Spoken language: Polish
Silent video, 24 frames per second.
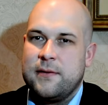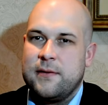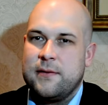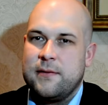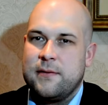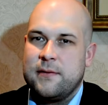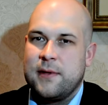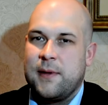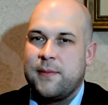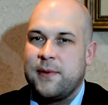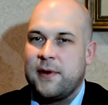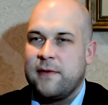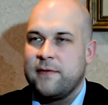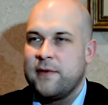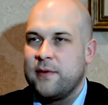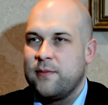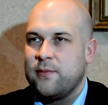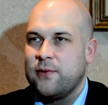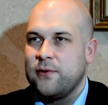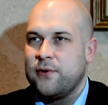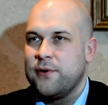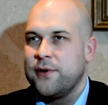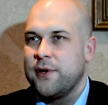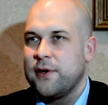naprawdę
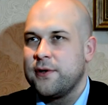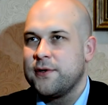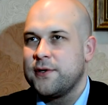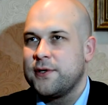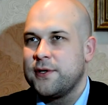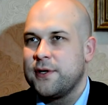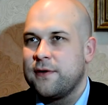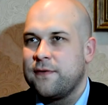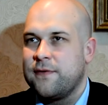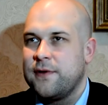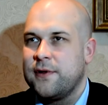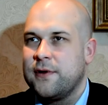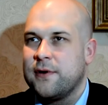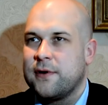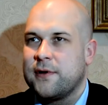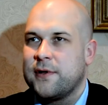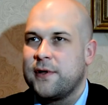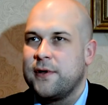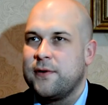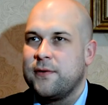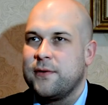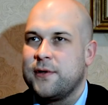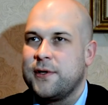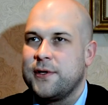budujący jest widok
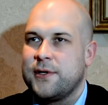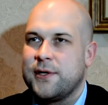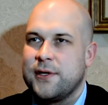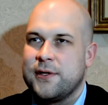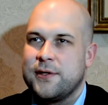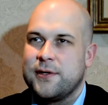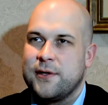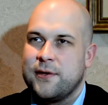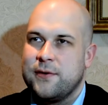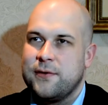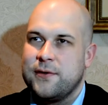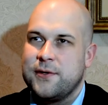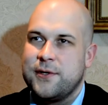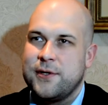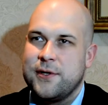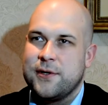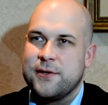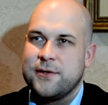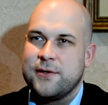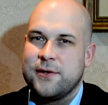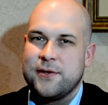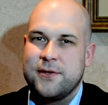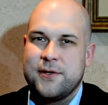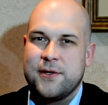tylu tysięcy ludzi
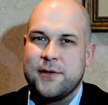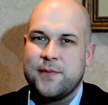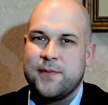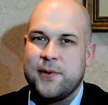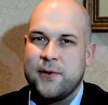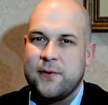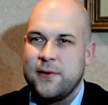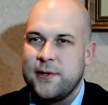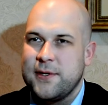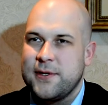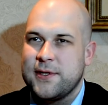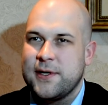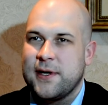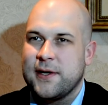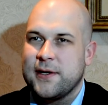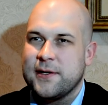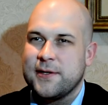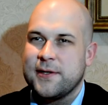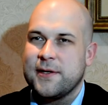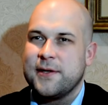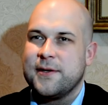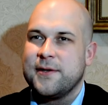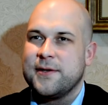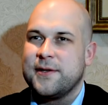chodzących po ulicach
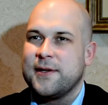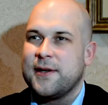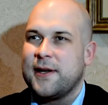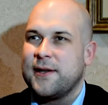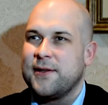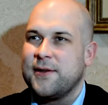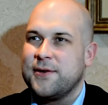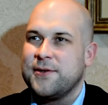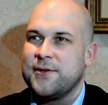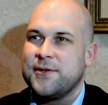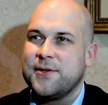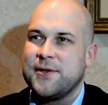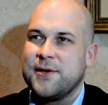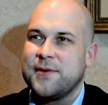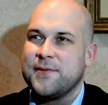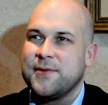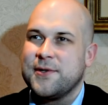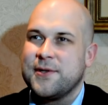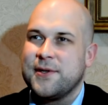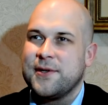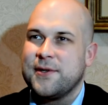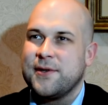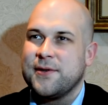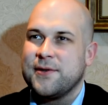z, z radością,
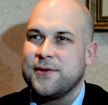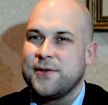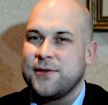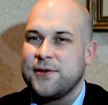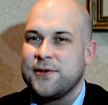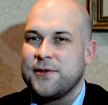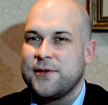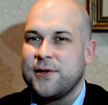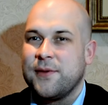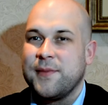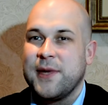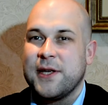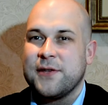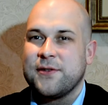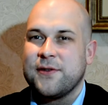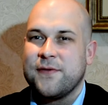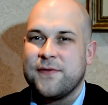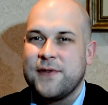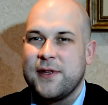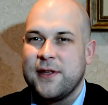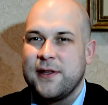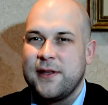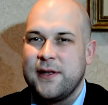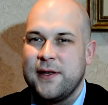że no coś, to miasto
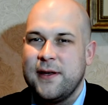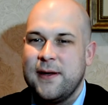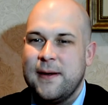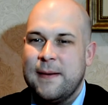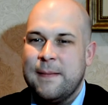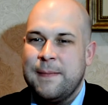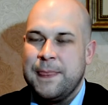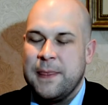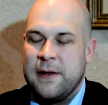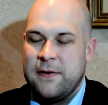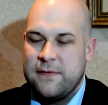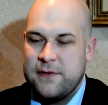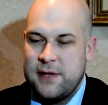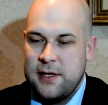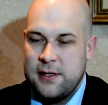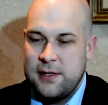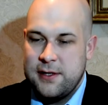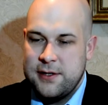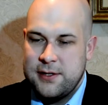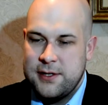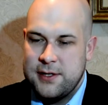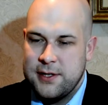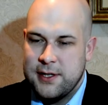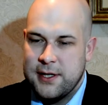wtedy,
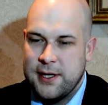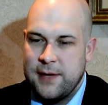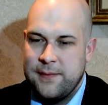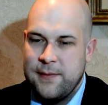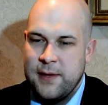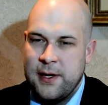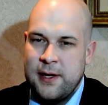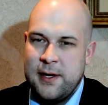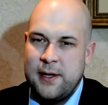wtedy żyje.